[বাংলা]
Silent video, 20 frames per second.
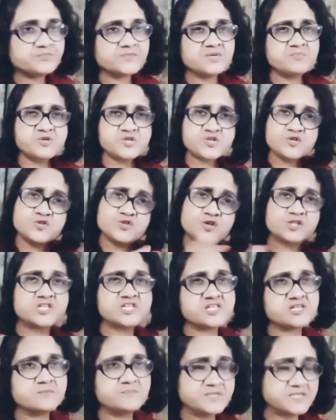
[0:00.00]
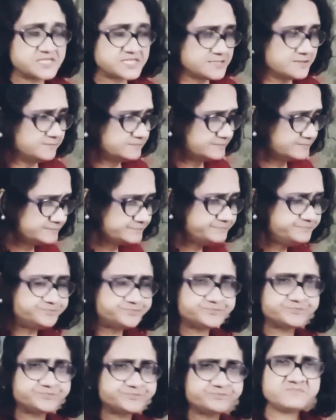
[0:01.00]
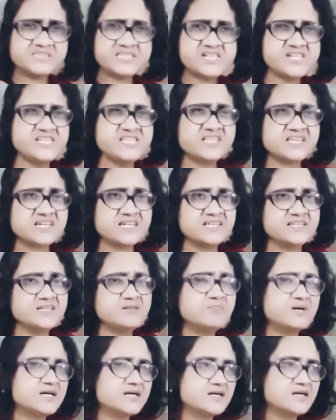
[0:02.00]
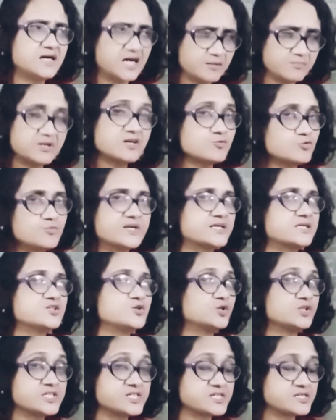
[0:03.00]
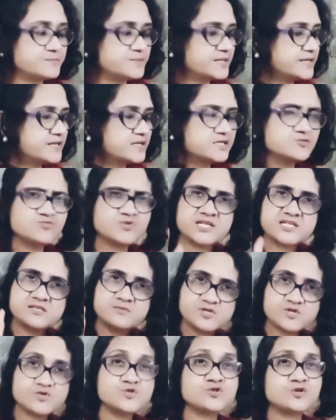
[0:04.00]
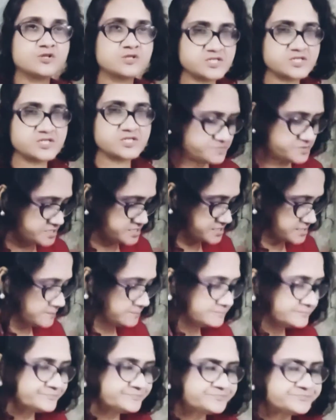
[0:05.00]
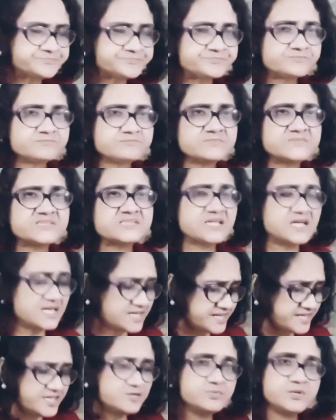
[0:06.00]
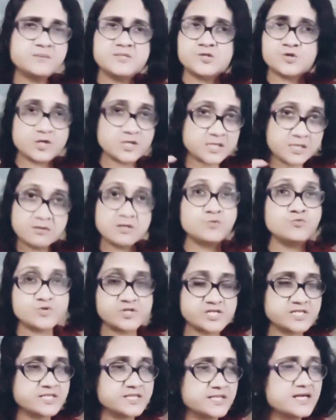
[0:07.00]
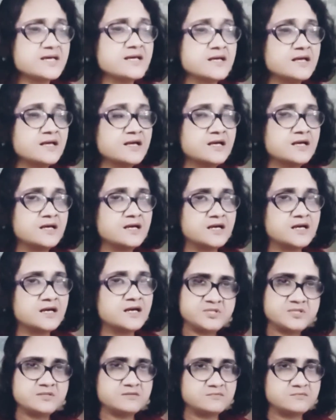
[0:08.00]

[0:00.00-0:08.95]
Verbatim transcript: ভীষণ যথেষ্ট পেয়েছে শীতকালে বা আমার খুব একটা জল তেষ্টা পায় না কিন্তু আগে ভীষণ জল তেষ্টা পেয়েছে আর এইভাবে জল খাওয়া উচিত না আমি